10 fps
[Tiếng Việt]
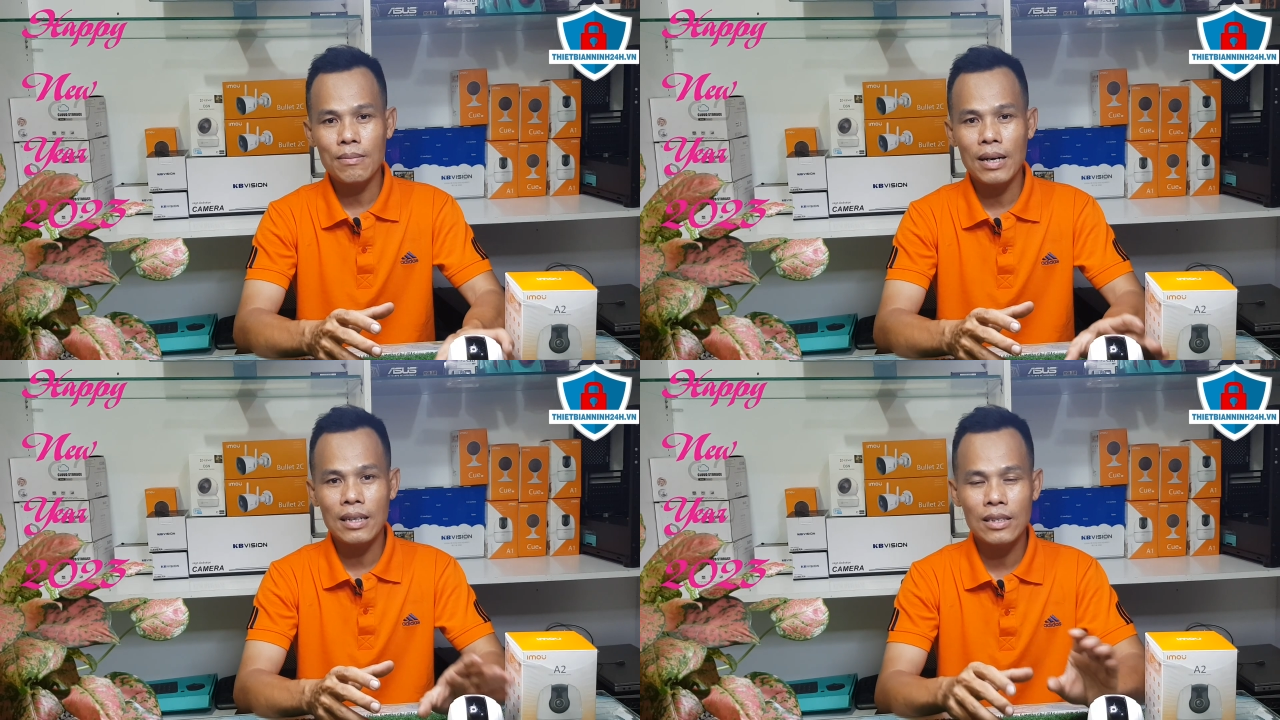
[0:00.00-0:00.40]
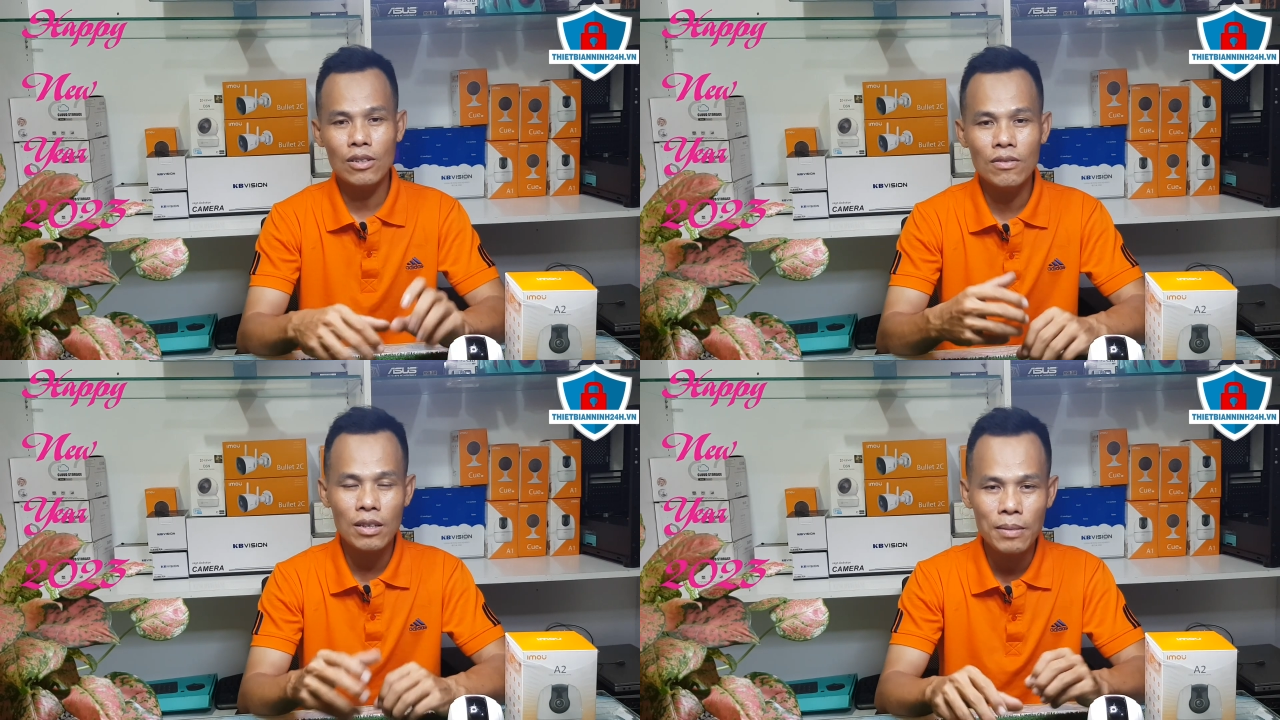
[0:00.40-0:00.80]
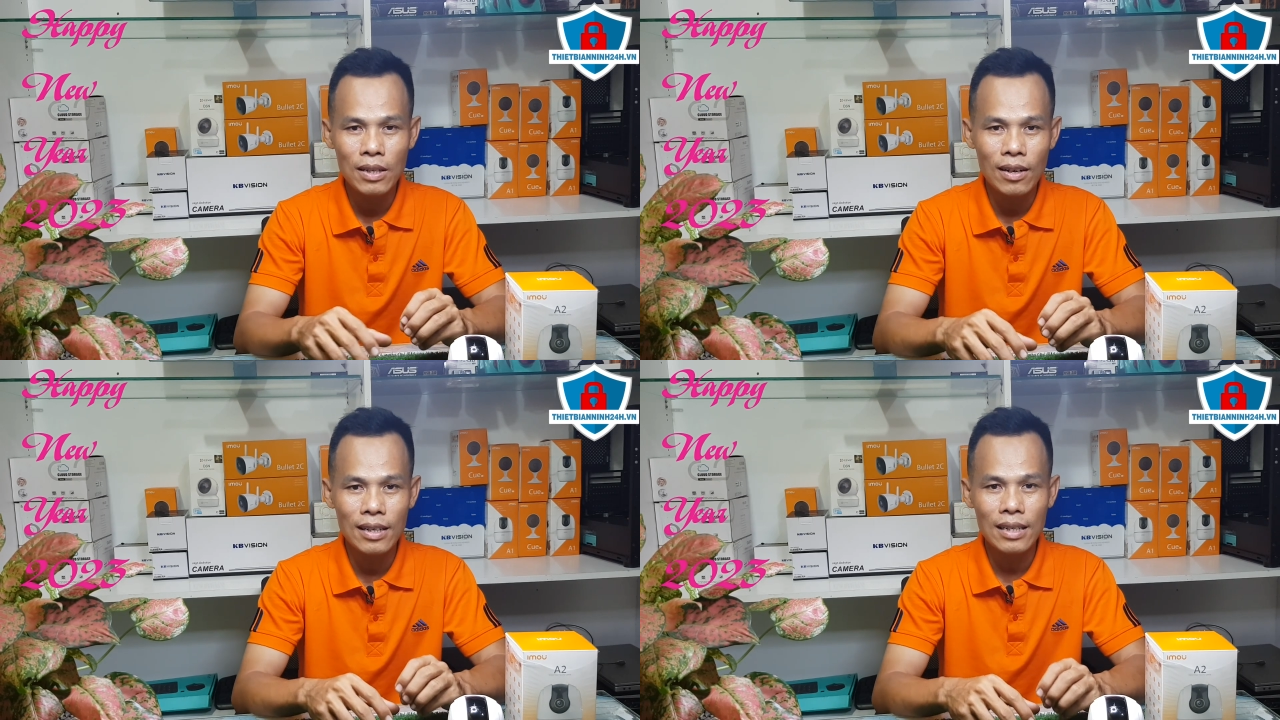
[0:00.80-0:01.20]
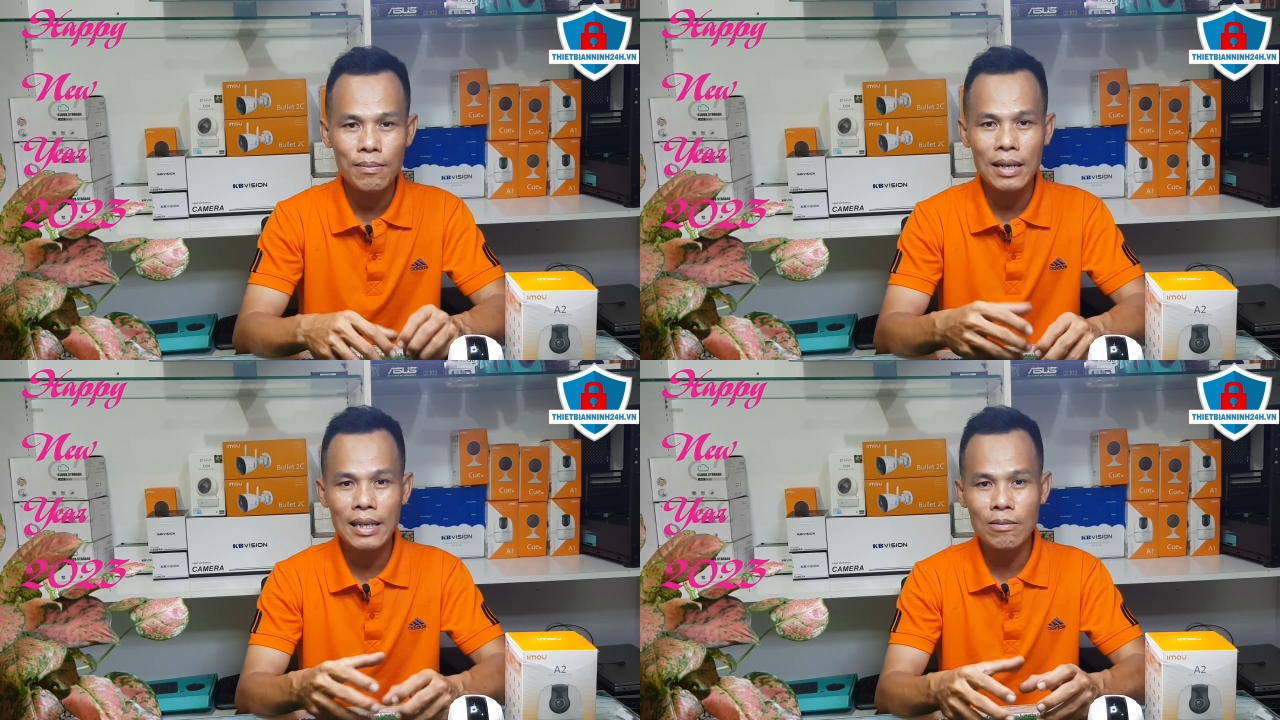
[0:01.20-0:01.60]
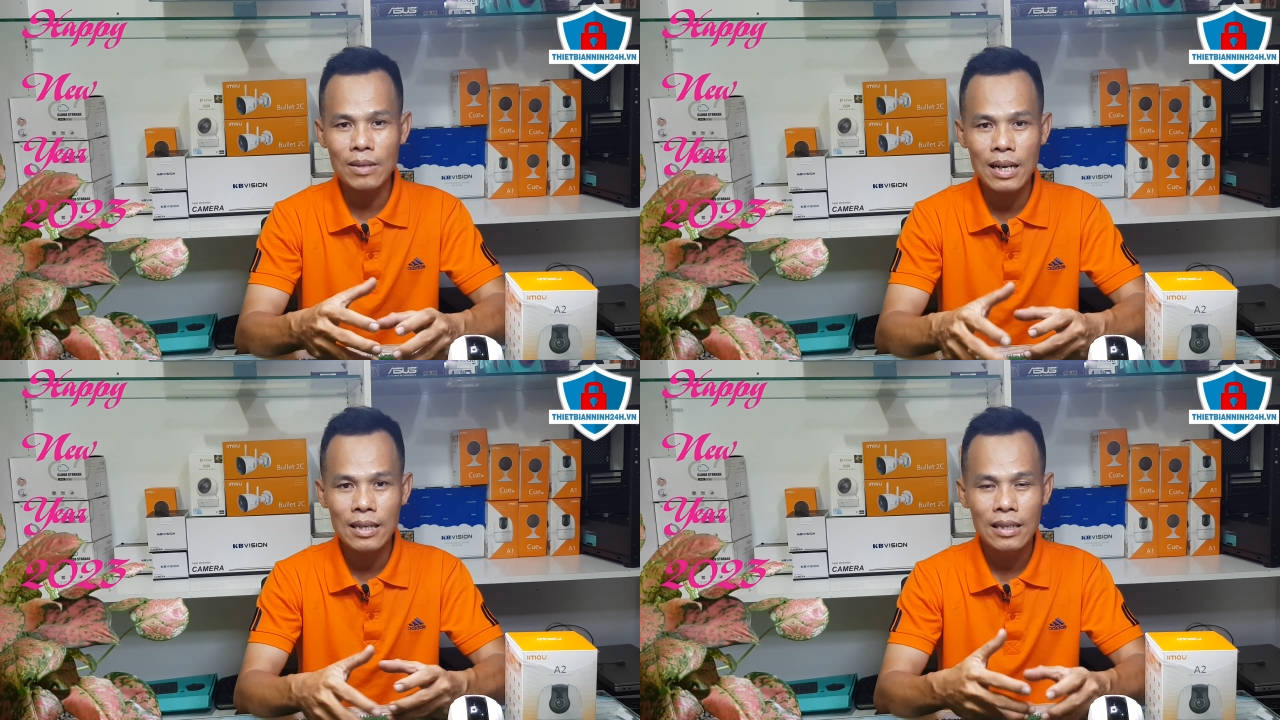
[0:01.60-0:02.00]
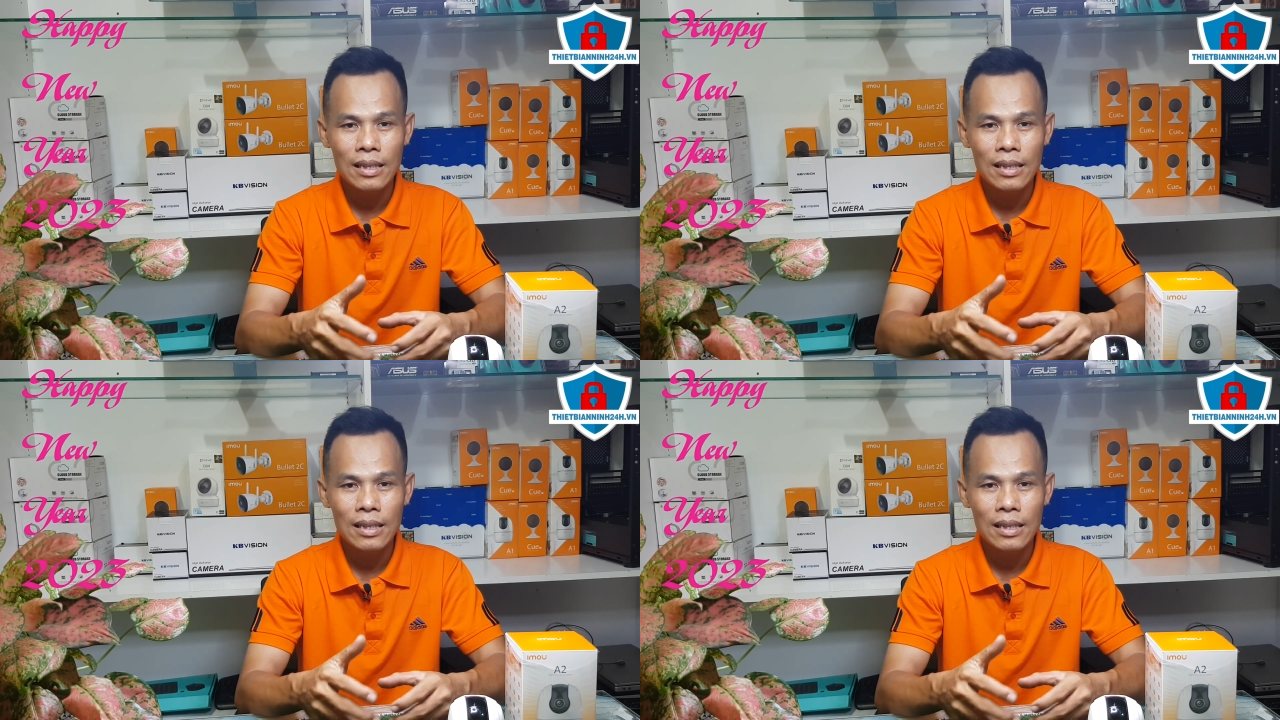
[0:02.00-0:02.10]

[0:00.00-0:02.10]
Các bạn xuống phần bình luận đó, các bạn đọc nha.